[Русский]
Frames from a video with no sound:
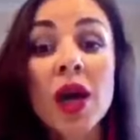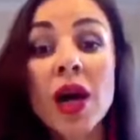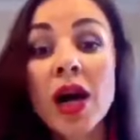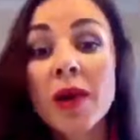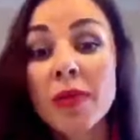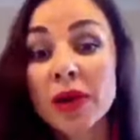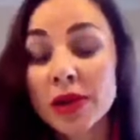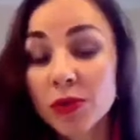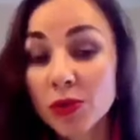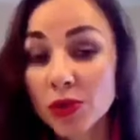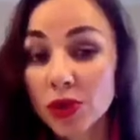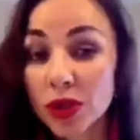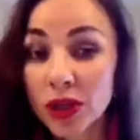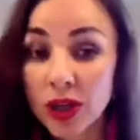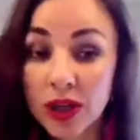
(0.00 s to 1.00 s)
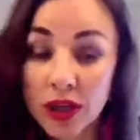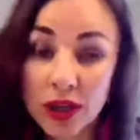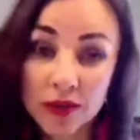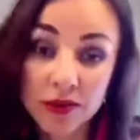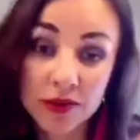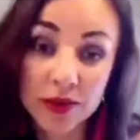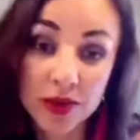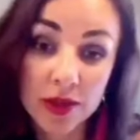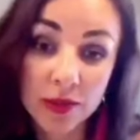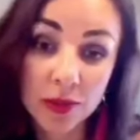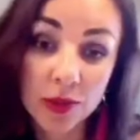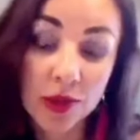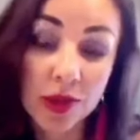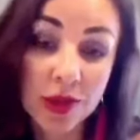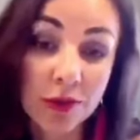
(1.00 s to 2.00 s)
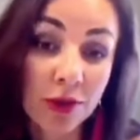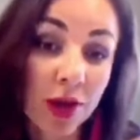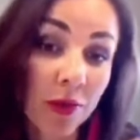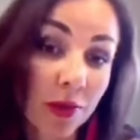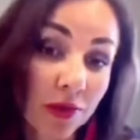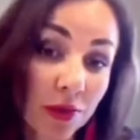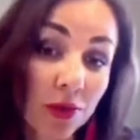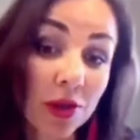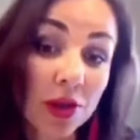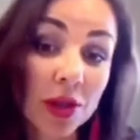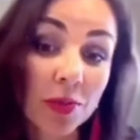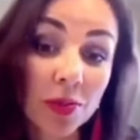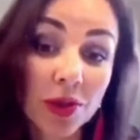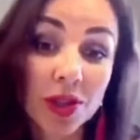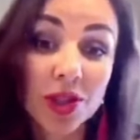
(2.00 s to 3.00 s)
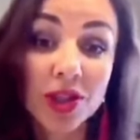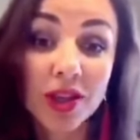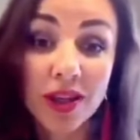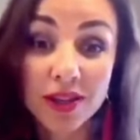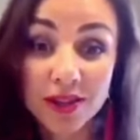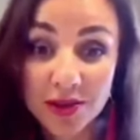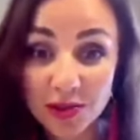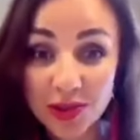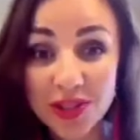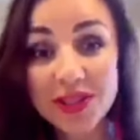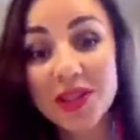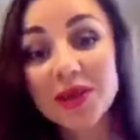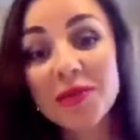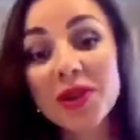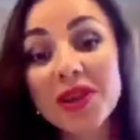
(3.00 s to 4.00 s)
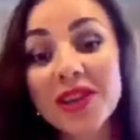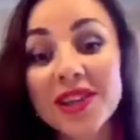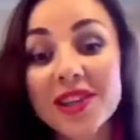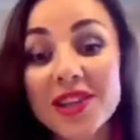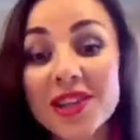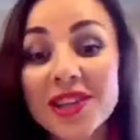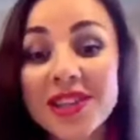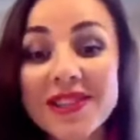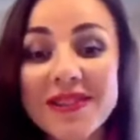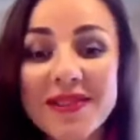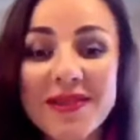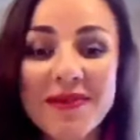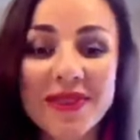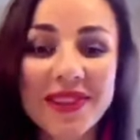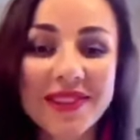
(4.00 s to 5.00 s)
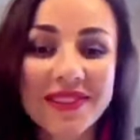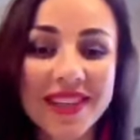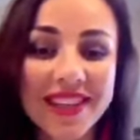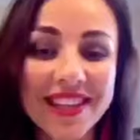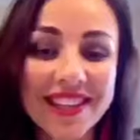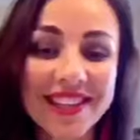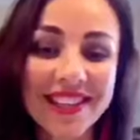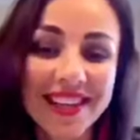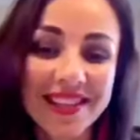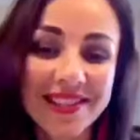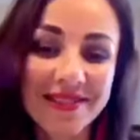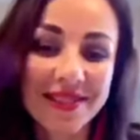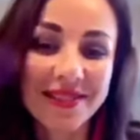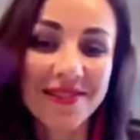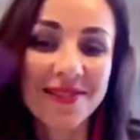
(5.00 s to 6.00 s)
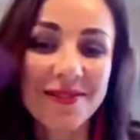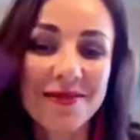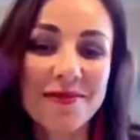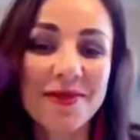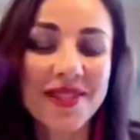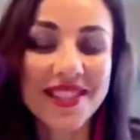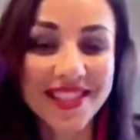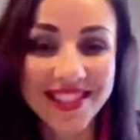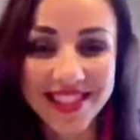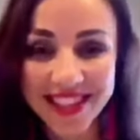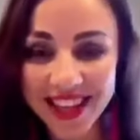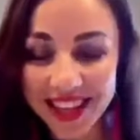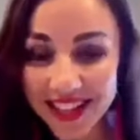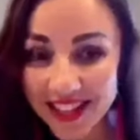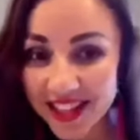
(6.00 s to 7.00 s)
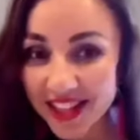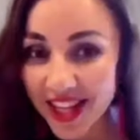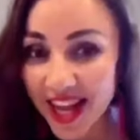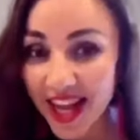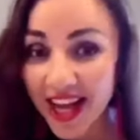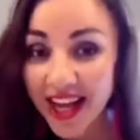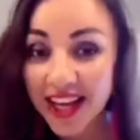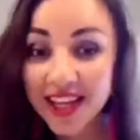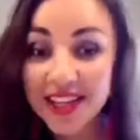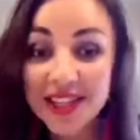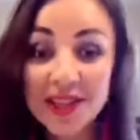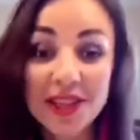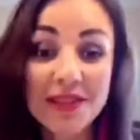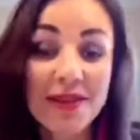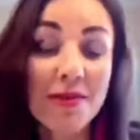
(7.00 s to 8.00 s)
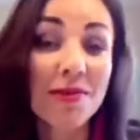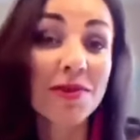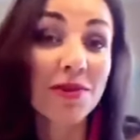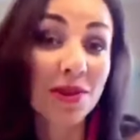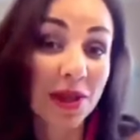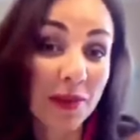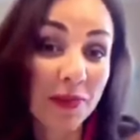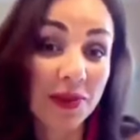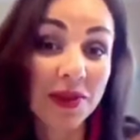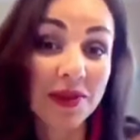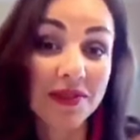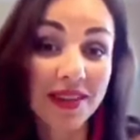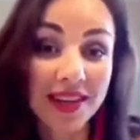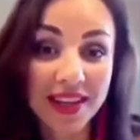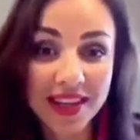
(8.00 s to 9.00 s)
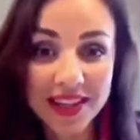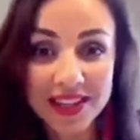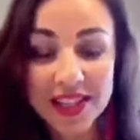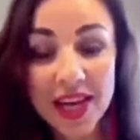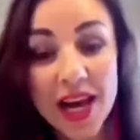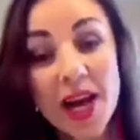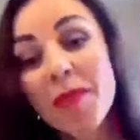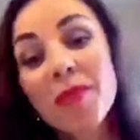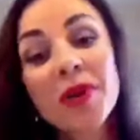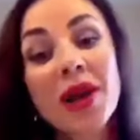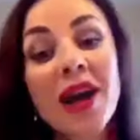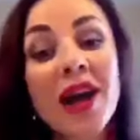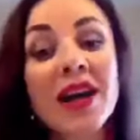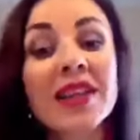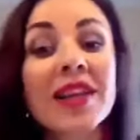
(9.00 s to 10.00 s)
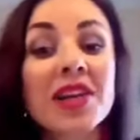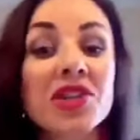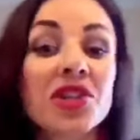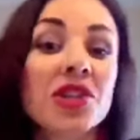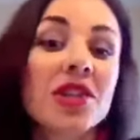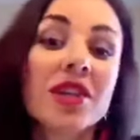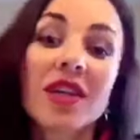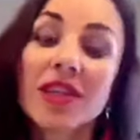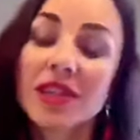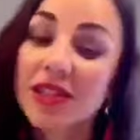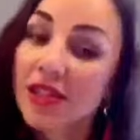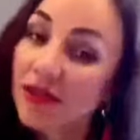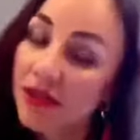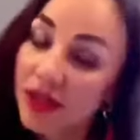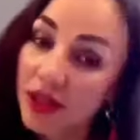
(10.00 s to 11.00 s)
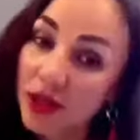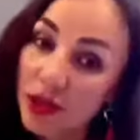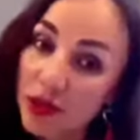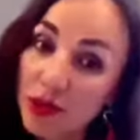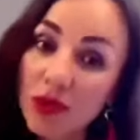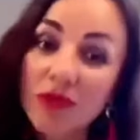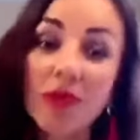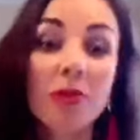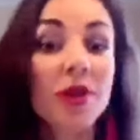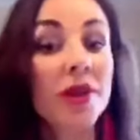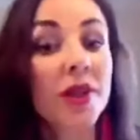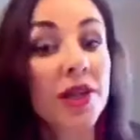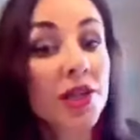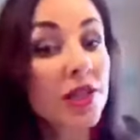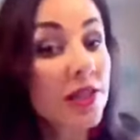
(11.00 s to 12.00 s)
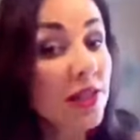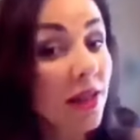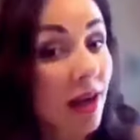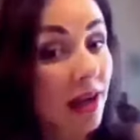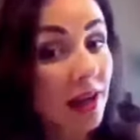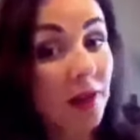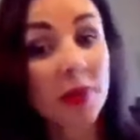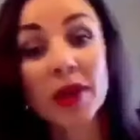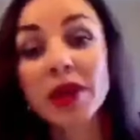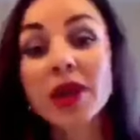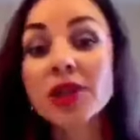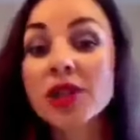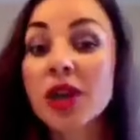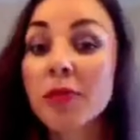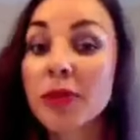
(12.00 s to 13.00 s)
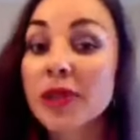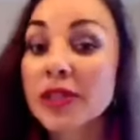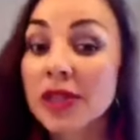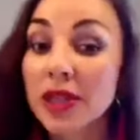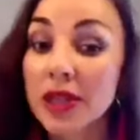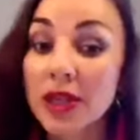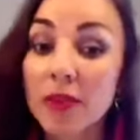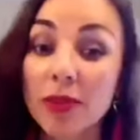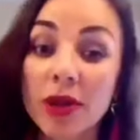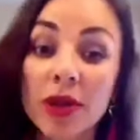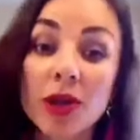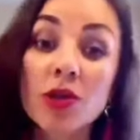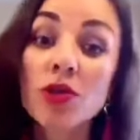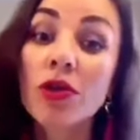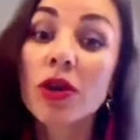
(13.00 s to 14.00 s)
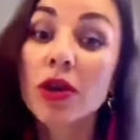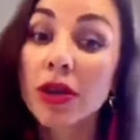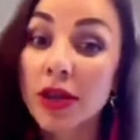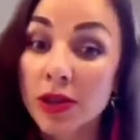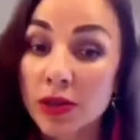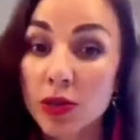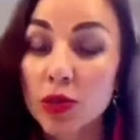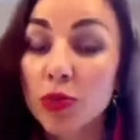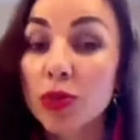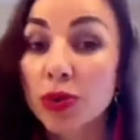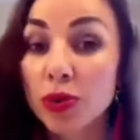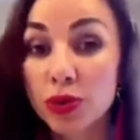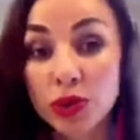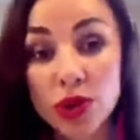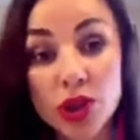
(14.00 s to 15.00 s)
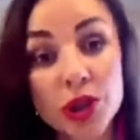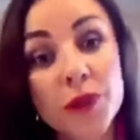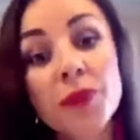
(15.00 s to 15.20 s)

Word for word: Поэтому я после того, как мы все-таки пережили это лунное затмение, решила с вами вами поговорить. Здравствуйте, вижу, вы присоединяетесь. Решила с вами все-таки поговорить про наши негативные чувства, про наши страхи, про наши опасения, про нашу агрессию и прочее.